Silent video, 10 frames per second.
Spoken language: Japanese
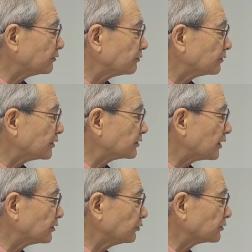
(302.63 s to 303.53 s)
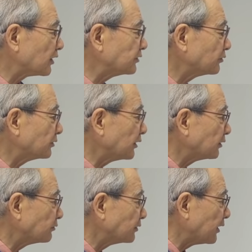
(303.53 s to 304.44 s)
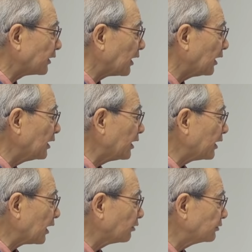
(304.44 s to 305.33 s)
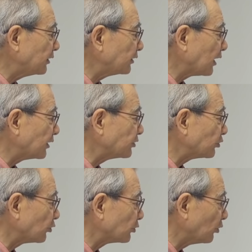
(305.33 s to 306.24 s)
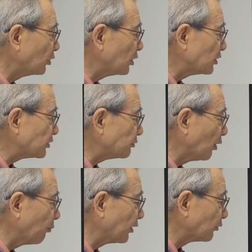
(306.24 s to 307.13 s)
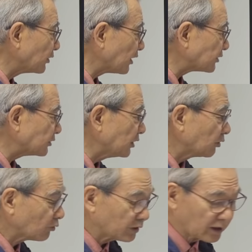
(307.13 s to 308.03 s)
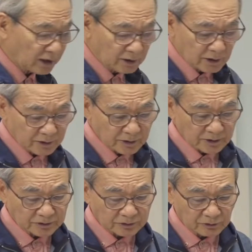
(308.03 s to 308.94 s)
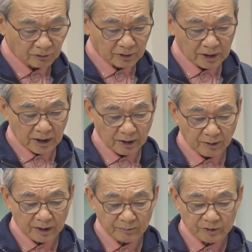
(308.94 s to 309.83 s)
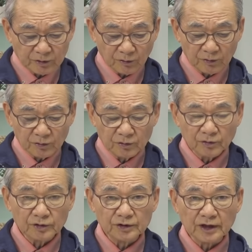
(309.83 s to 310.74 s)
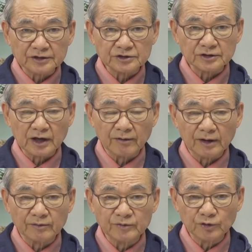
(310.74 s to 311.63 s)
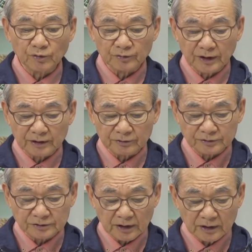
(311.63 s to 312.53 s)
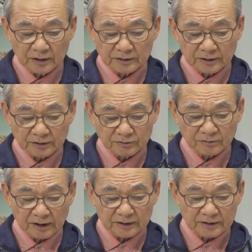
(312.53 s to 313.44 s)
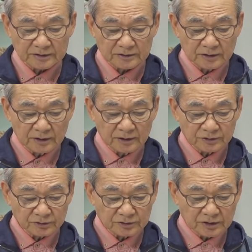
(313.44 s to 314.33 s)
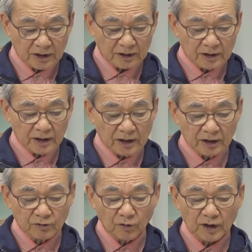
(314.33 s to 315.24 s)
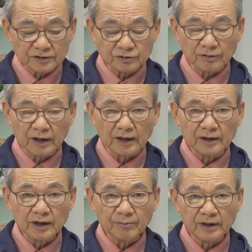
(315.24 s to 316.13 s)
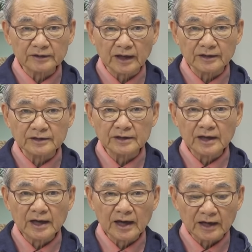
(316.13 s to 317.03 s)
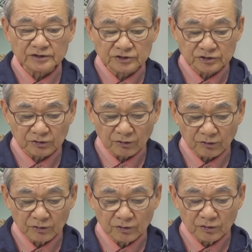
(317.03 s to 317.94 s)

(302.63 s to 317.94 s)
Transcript: くるんですが、今日最初に出てくる例が百人隊長のしもべの癒し、これがイエスの憐れみの癒し、憐れみの例として出てくるわけです。そして並行箇所はマタイはちしょ